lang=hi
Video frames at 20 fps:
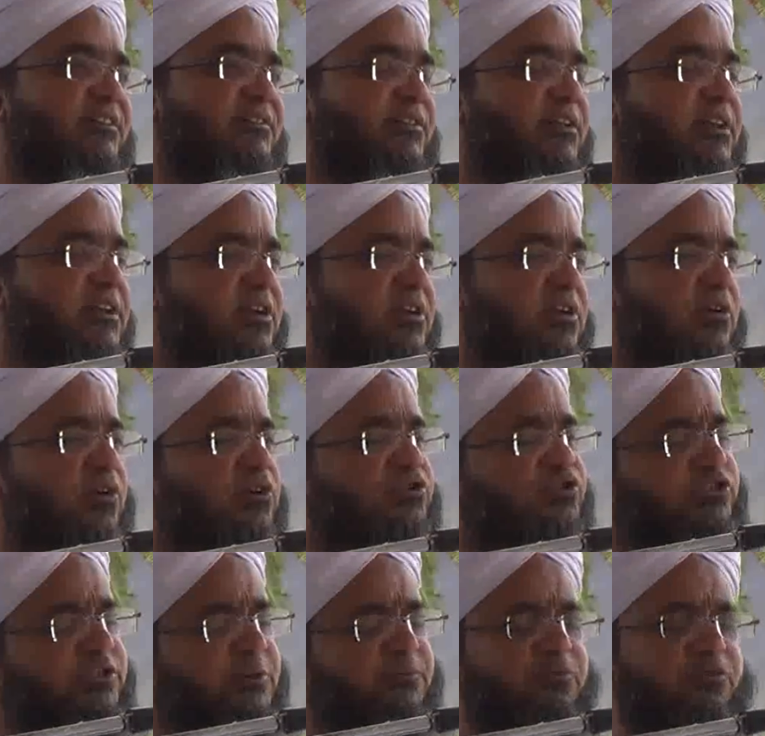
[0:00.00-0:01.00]
जी
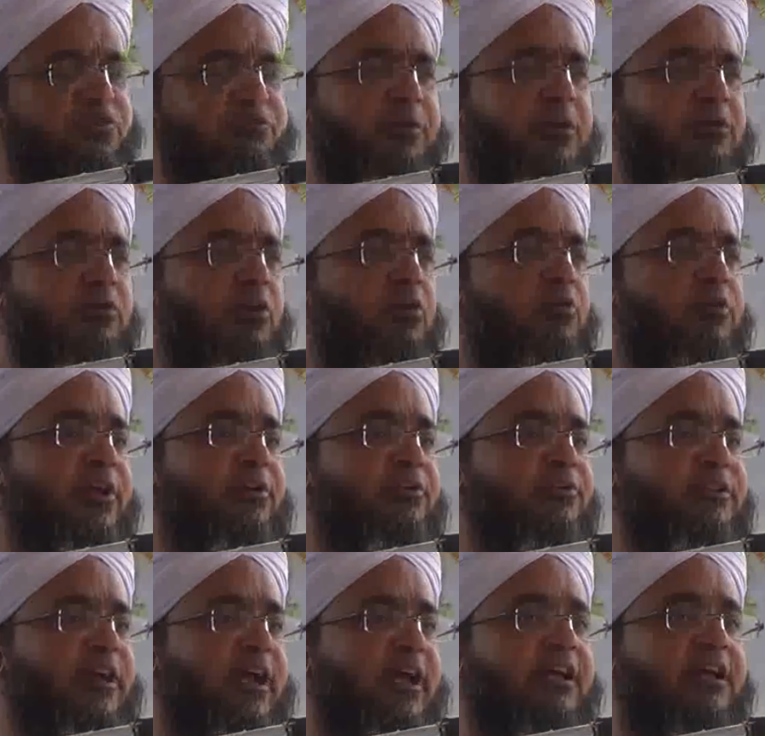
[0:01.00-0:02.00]
उस सब कुछ बिल्कुल ओके
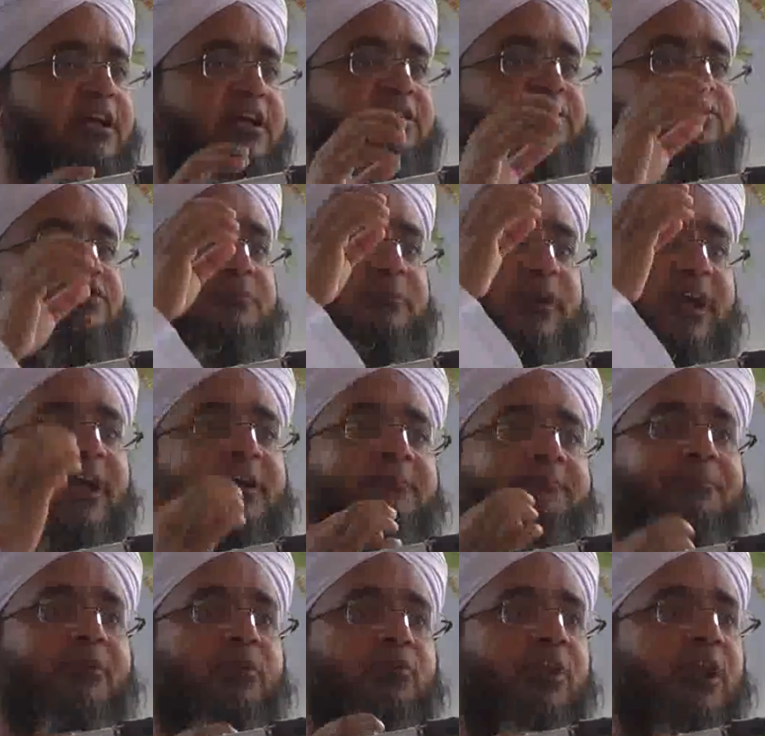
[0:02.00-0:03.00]
होता है जब
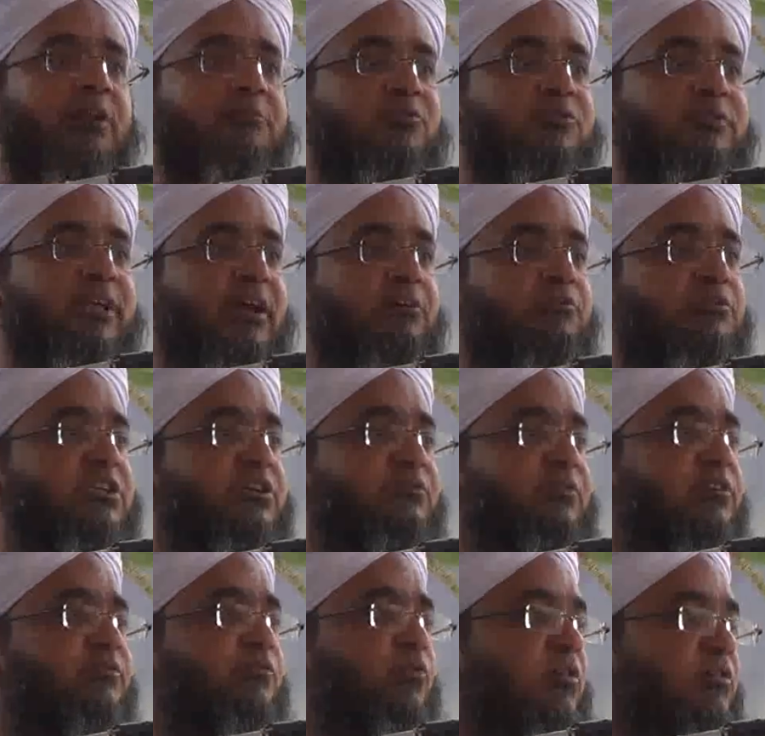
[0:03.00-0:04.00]
अहम प्रोग्राम होता है उसी
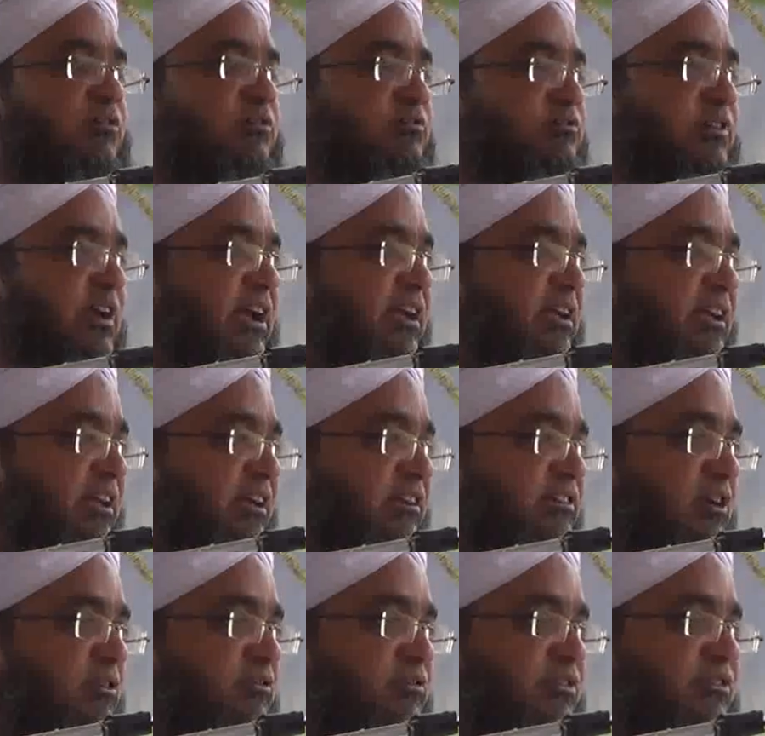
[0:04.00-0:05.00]
वक्त जो है
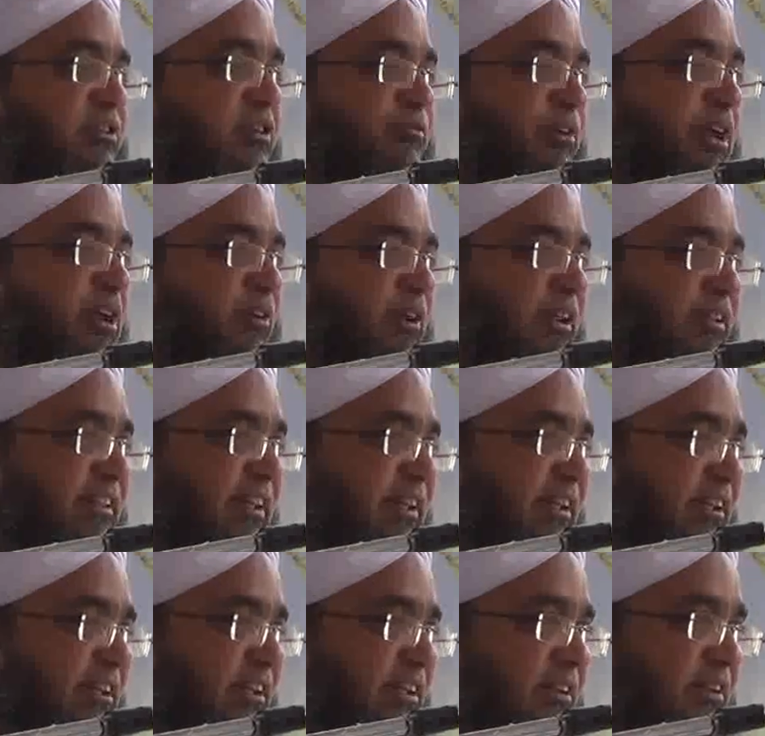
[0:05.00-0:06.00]
साउंड सिस्टम फेल हो जाता
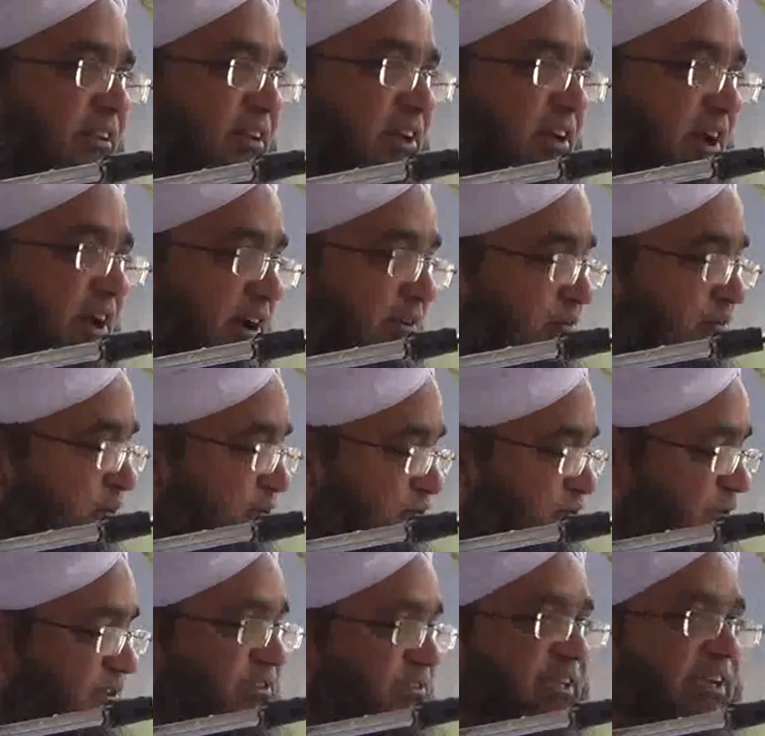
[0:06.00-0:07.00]
है अब वो
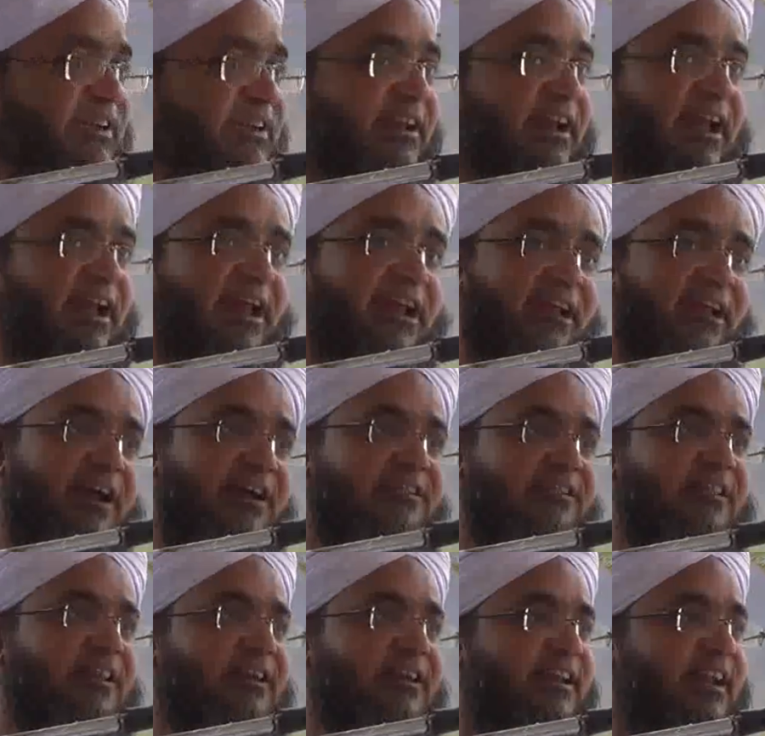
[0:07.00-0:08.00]
स्विच देख रहा है
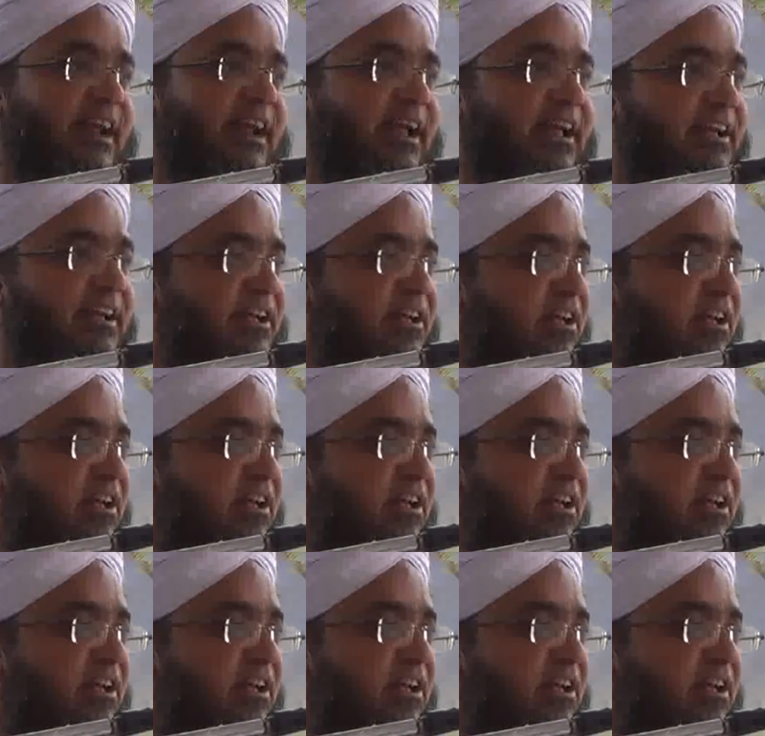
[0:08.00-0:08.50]
लाइट देख रहा है